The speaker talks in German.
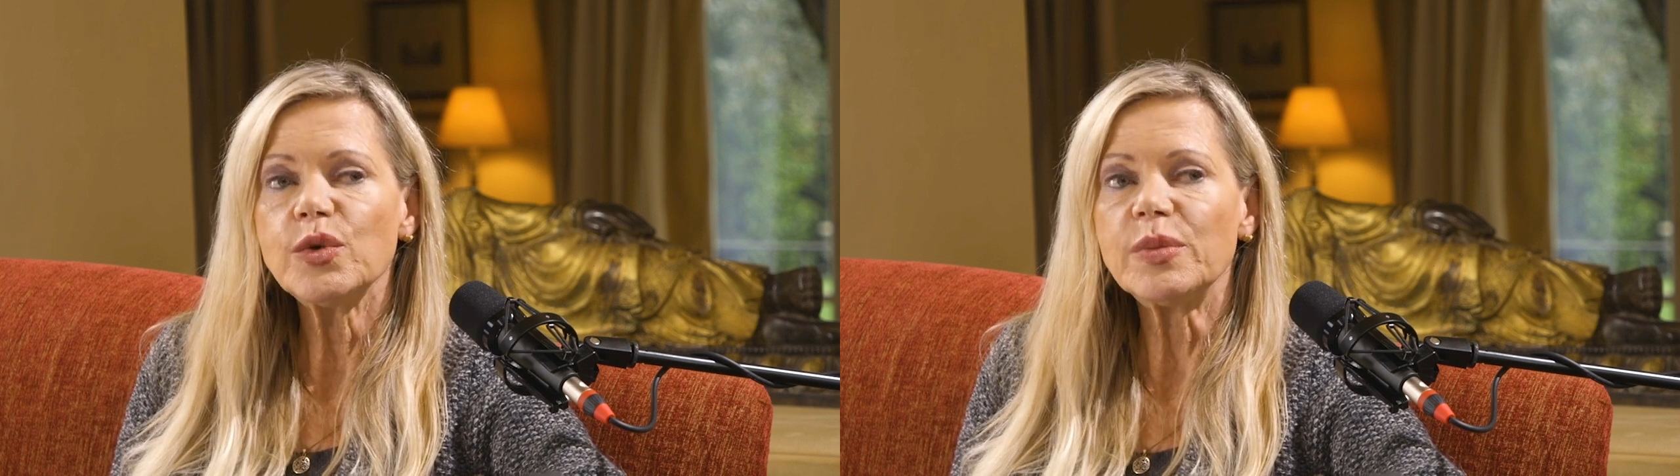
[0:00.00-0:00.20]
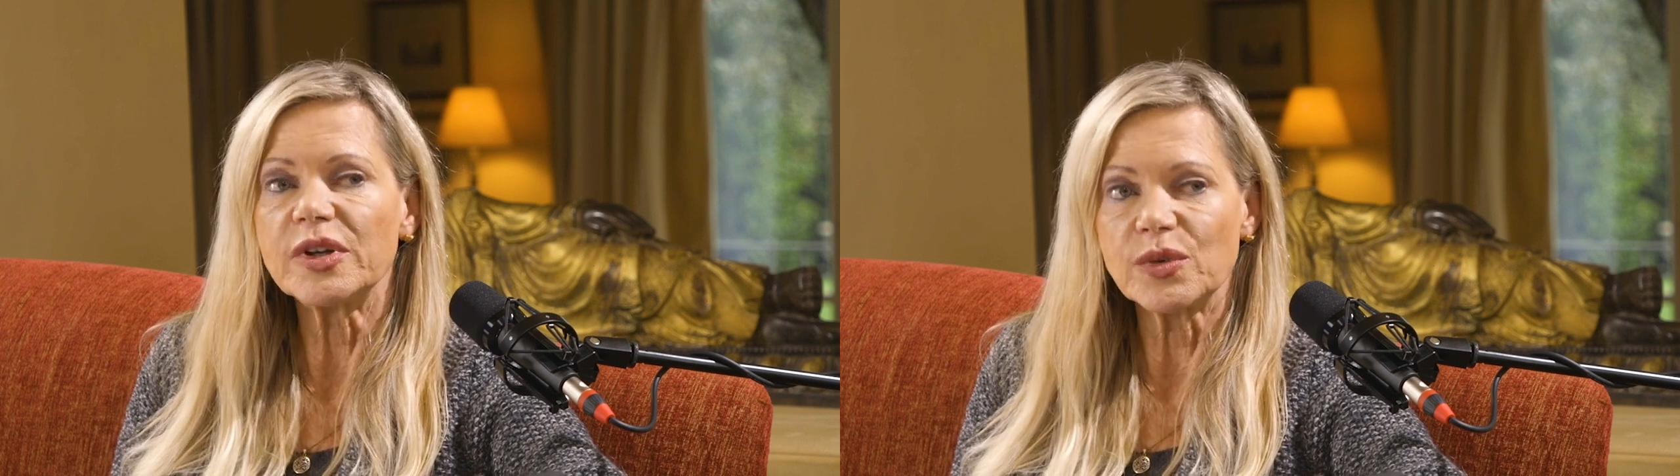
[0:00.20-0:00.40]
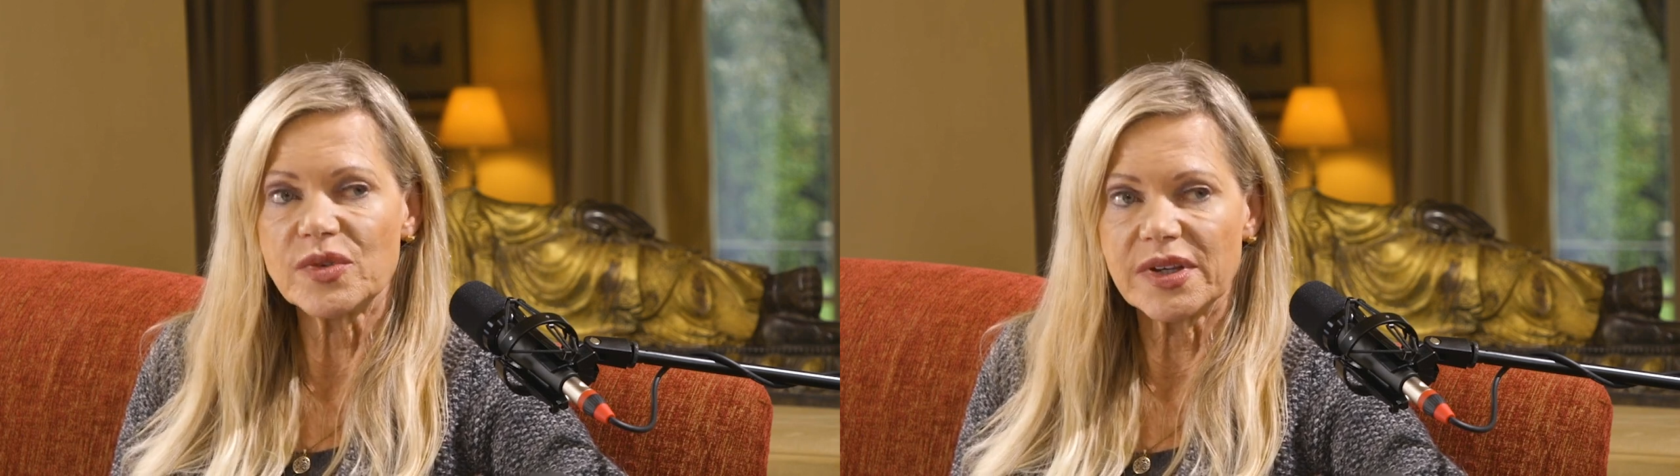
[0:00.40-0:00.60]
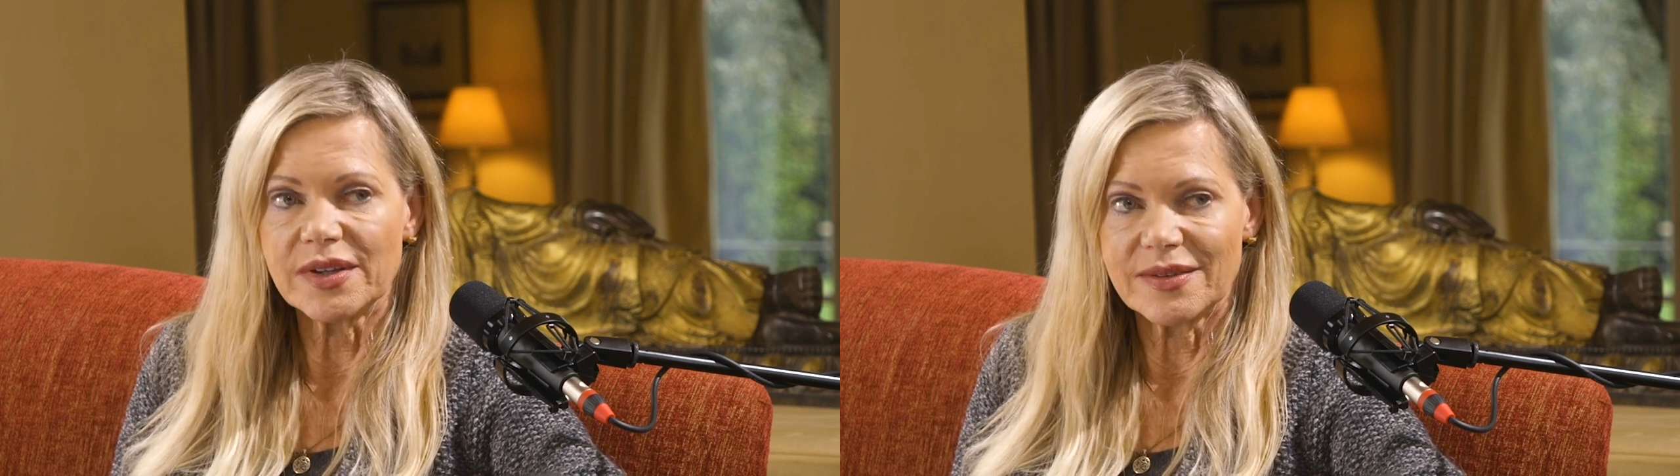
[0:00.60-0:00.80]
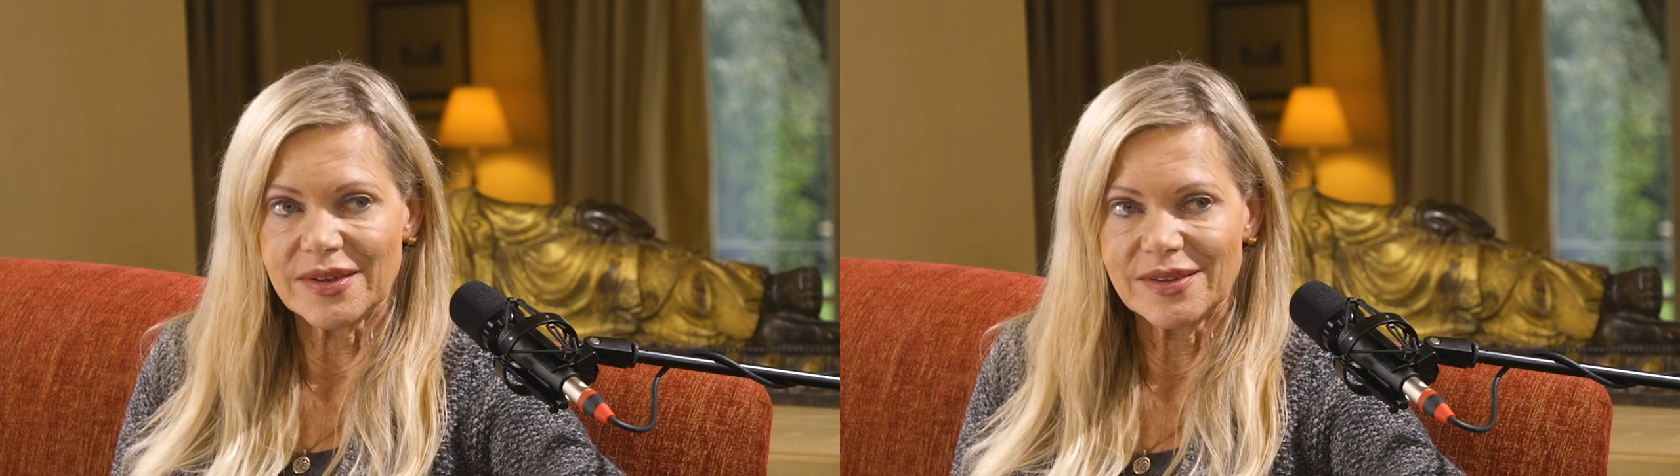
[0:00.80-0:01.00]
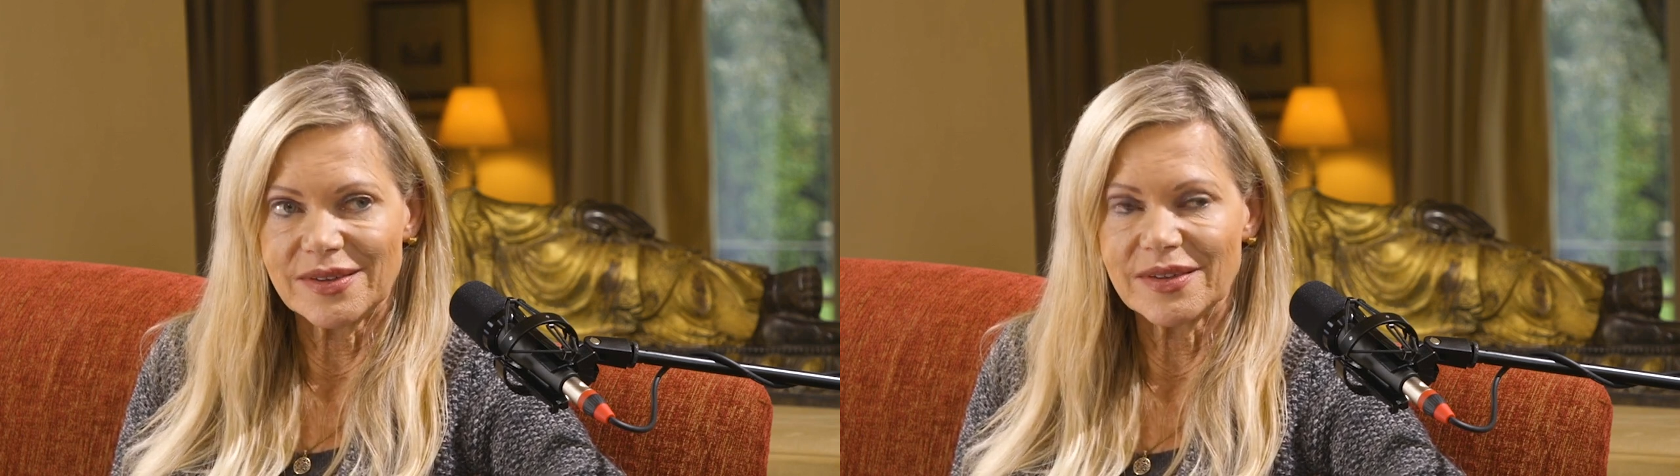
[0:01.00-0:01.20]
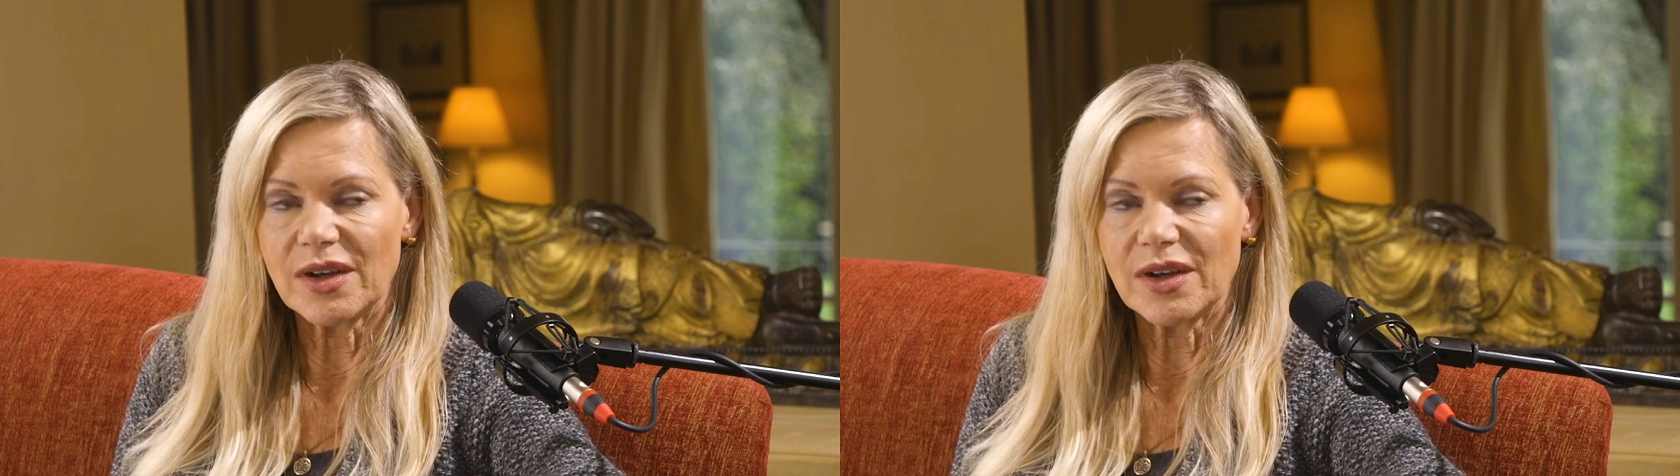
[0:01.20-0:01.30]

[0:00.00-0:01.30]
überdosiert sind.